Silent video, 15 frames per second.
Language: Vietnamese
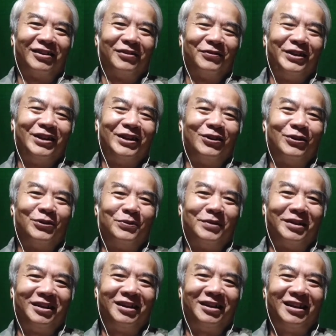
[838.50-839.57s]
video của
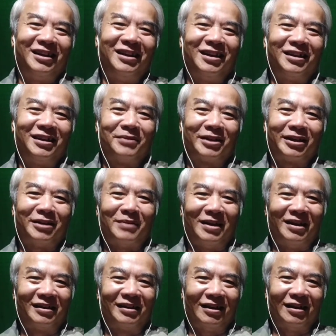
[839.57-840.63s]
mình đến này hết với các
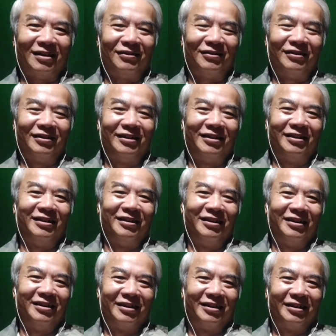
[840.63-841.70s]
bạn chào
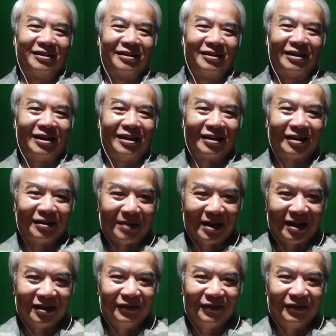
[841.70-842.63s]
hẹn các bạn